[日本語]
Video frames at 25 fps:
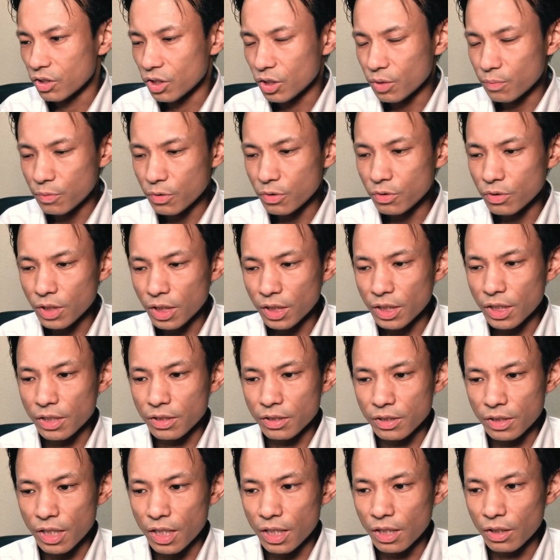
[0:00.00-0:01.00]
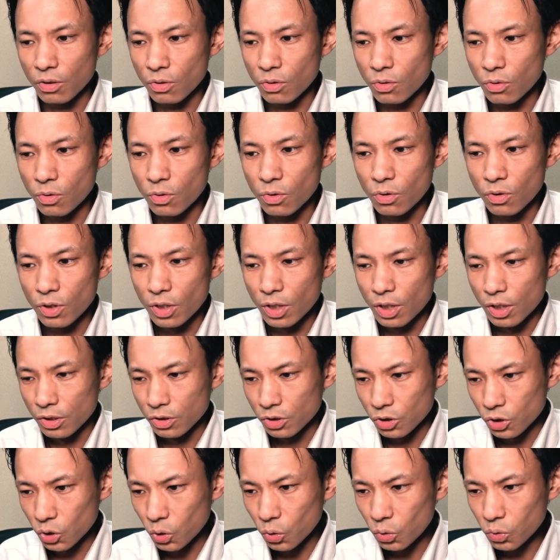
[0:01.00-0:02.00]
自分がですねこ
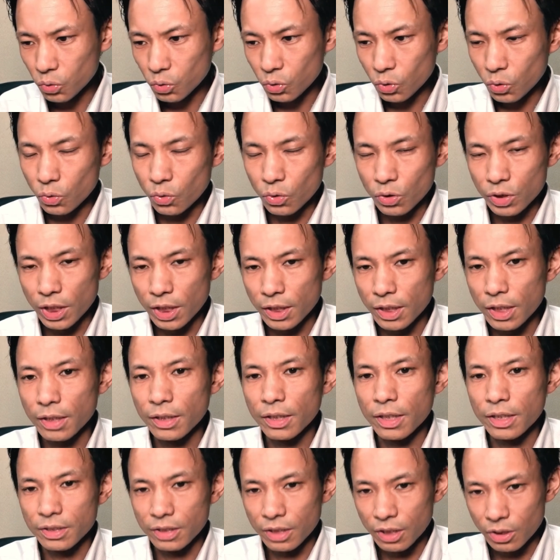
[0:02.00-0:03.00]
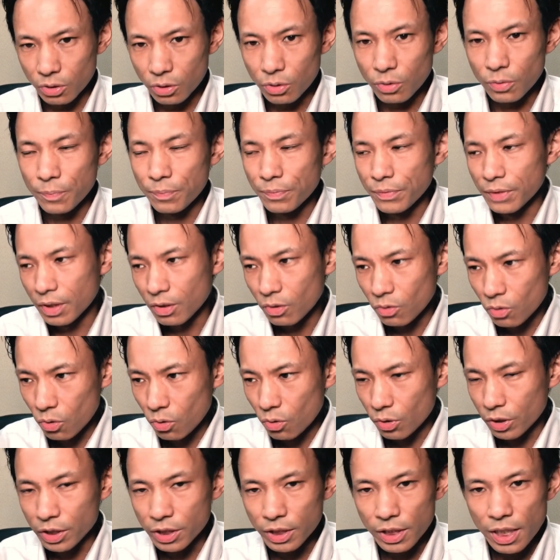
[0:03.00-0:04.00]
うちょっとの差なんですけど
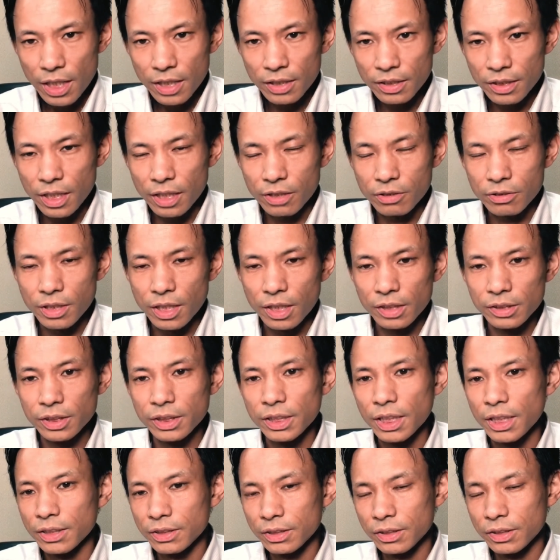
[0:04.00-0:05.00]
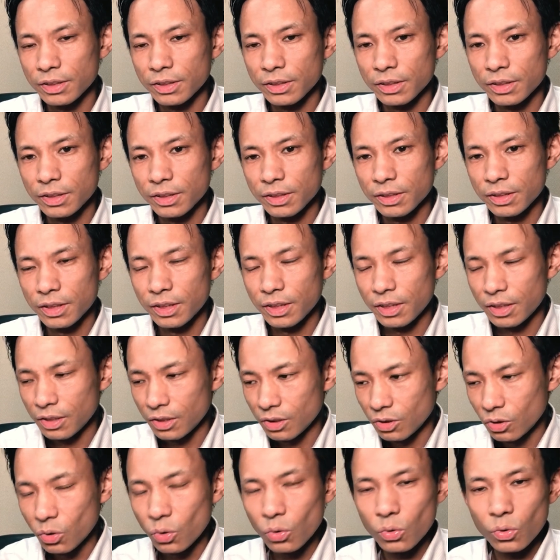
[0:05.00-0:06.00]
こう開いていく感じです
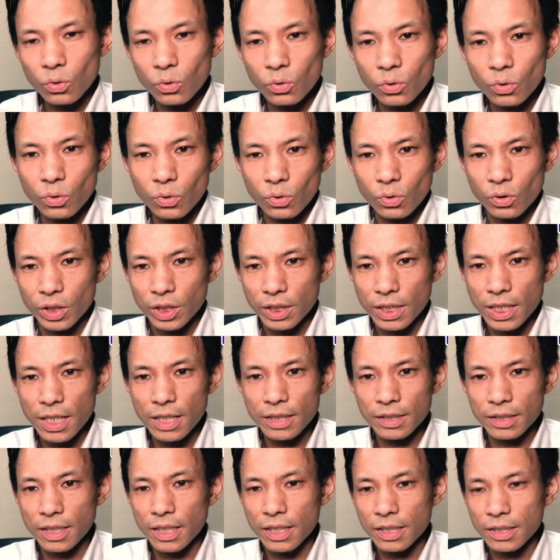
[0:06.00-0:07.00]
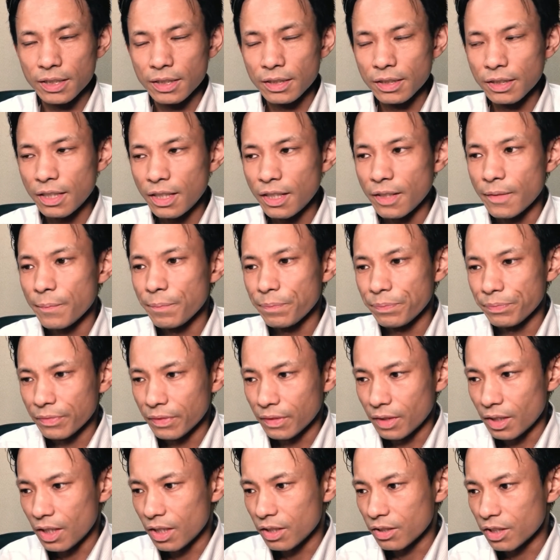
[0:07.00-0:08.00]
どんどんどんどん開いていって
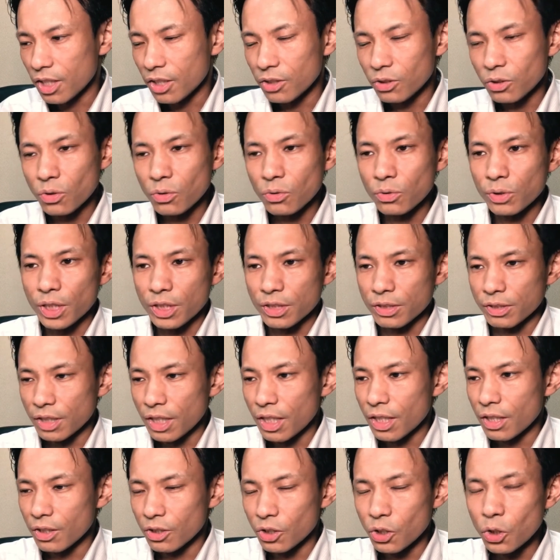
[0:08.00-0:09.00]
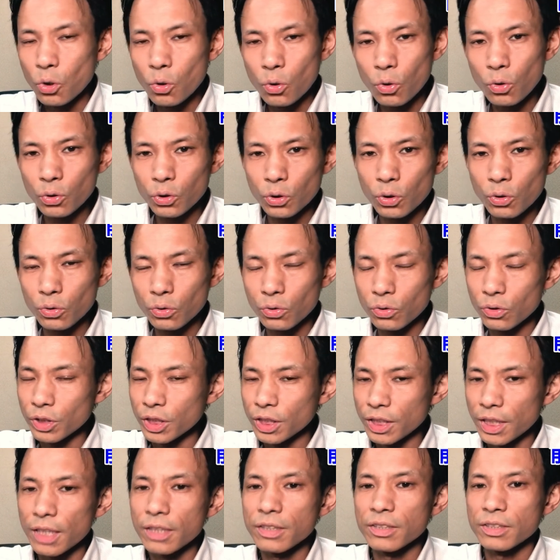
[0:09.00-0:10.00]
え結局ですね両極
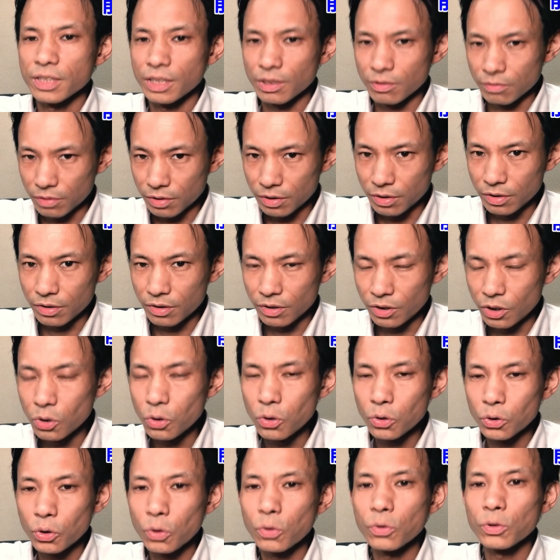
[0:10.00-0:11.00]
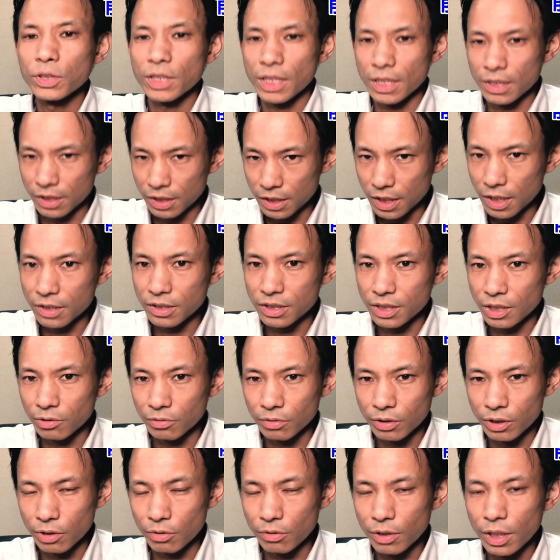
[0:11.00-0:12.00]
になっちゃう両極端になっちゃ
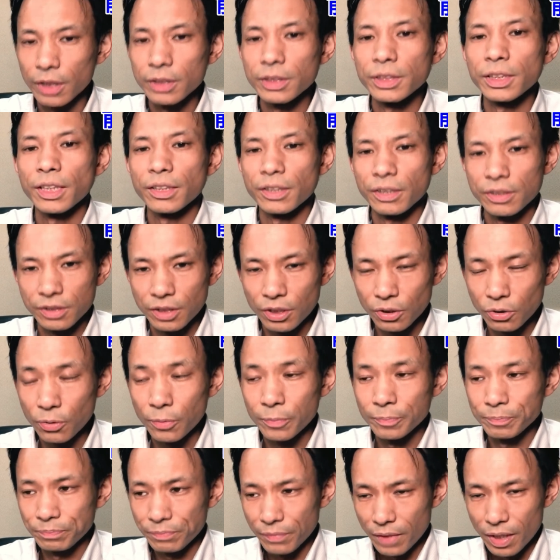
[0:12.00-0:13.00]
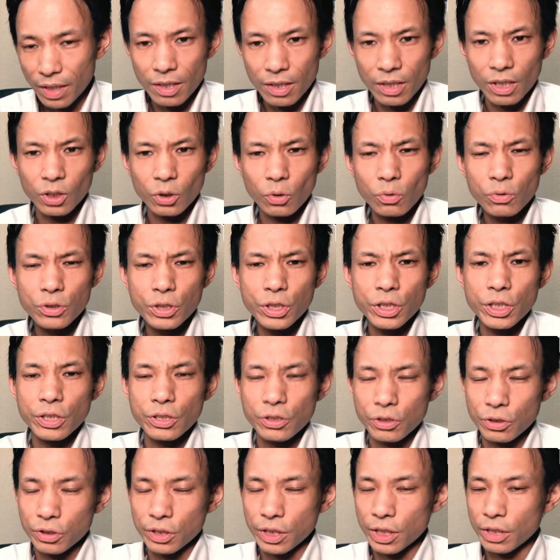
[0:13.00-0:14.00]
うっていう感じなんですけどえどっち
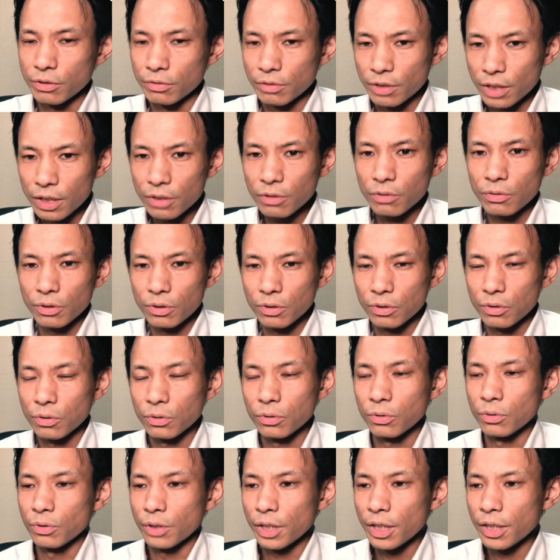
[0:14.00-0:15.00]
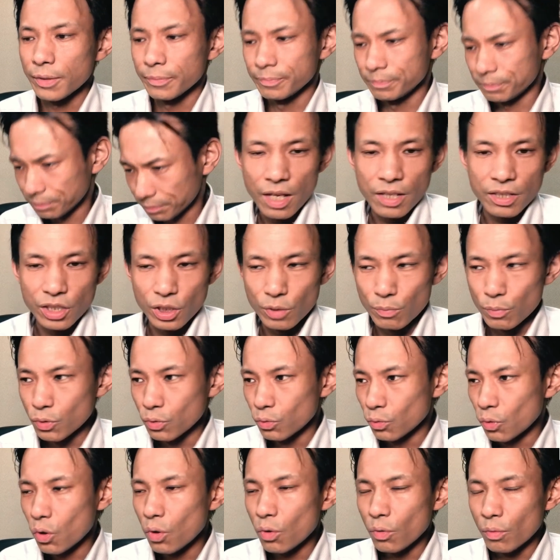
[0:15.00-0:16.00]
についているかということでえ自
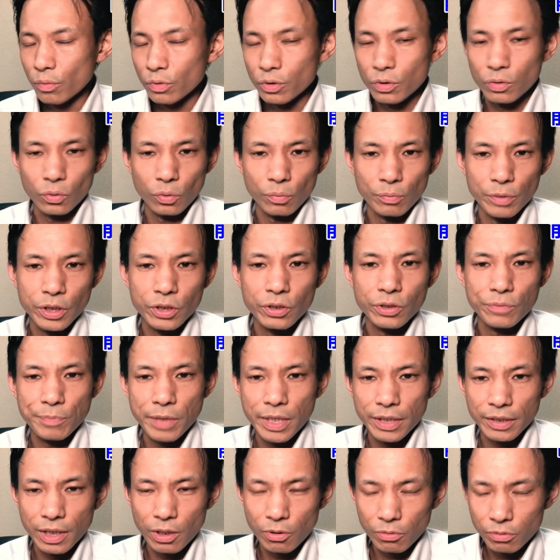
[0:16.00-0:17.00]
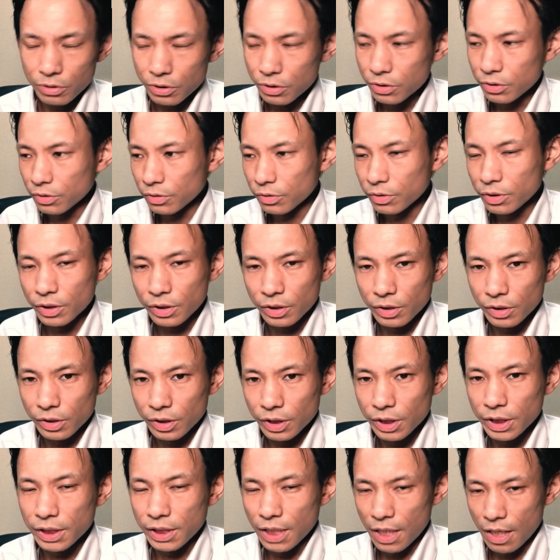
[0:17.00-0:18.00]
分をちょっと見つめ直す
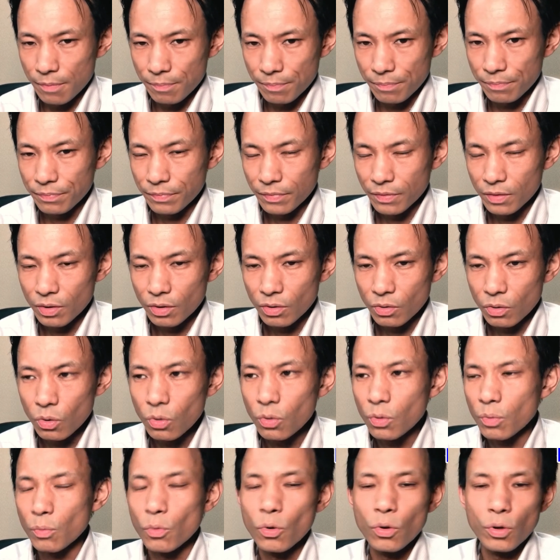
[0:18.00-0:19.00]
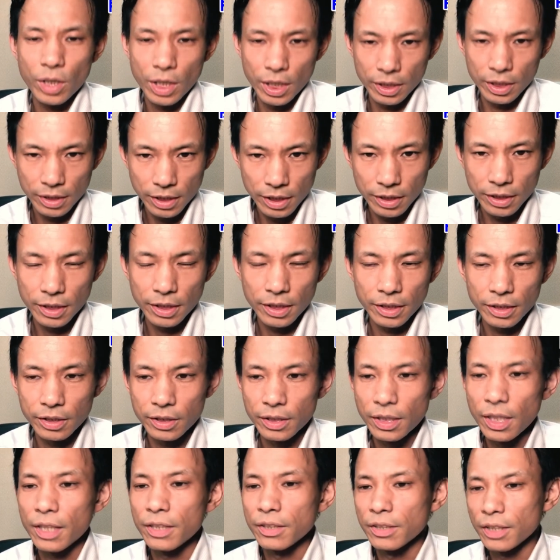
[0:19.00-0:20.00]
期間を設けていただ
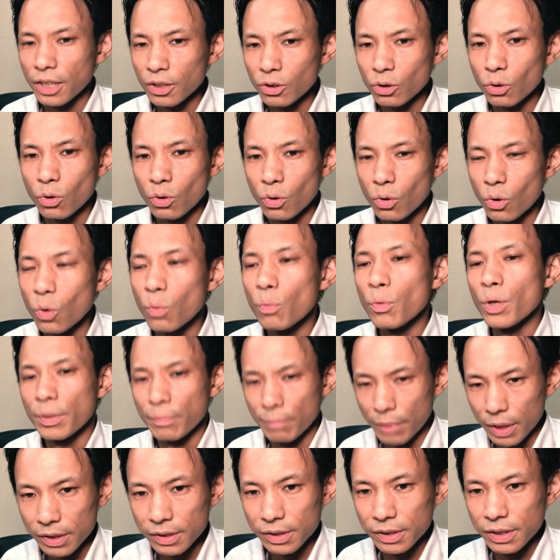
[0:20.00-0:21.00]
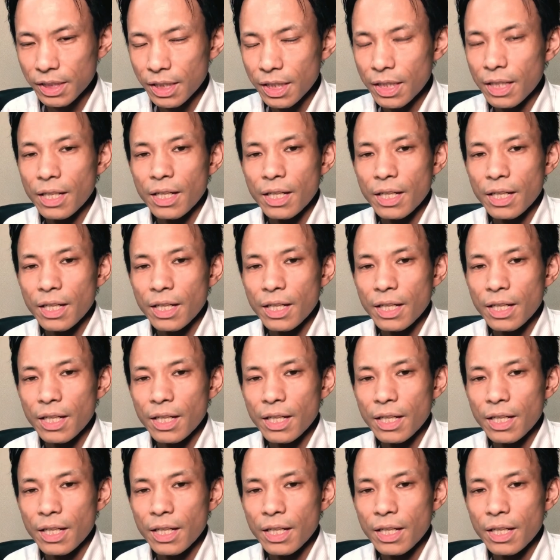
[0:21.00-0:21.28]
きたいなと思います。